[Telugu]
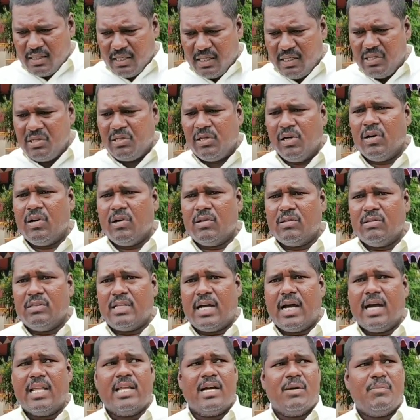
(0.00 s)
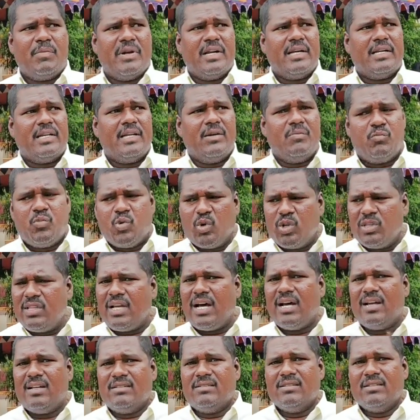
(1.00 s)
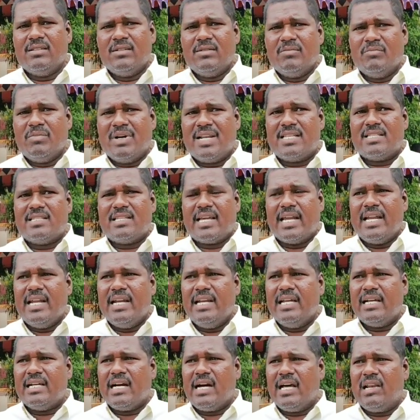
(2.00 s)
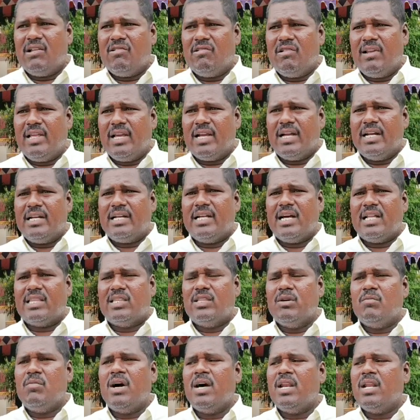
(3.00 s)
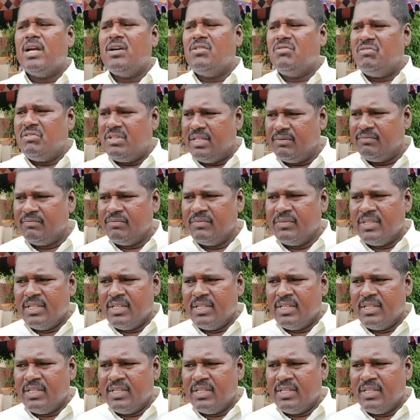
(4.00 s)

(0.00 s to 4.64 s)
ఇంట్లో దాదాపు అంటే బురద మన సైడ్ కాలువలే కంటే అర్ధమానంగా ఉంది